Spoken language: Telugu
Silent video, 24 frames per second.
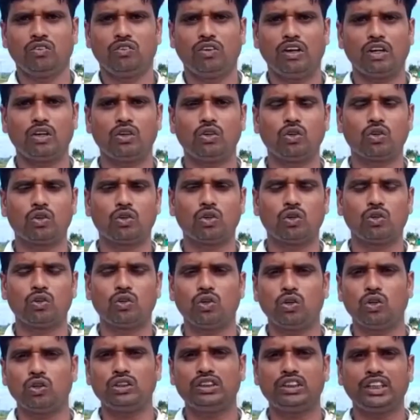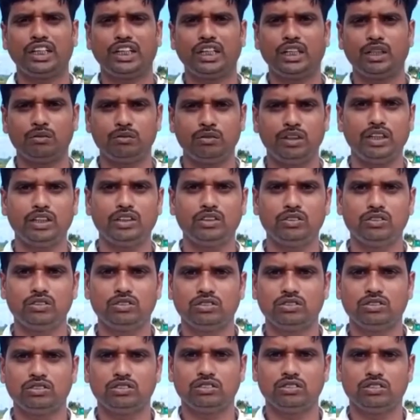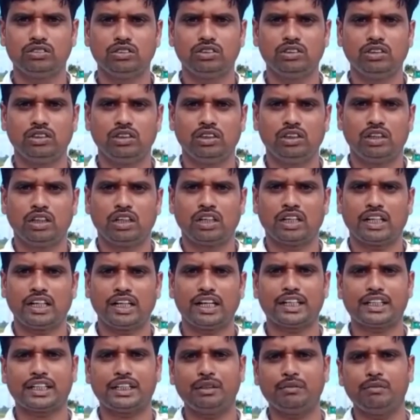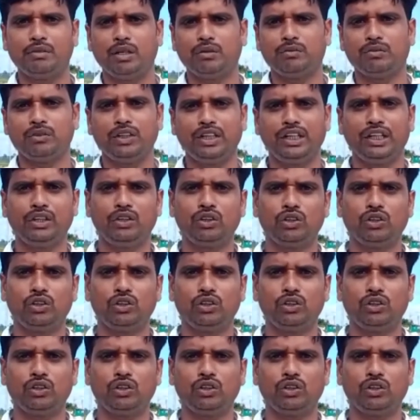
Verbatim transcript: వడ్లు కొనుగోలు చేయడం లేదు కరెక్ట్ మేము ఈ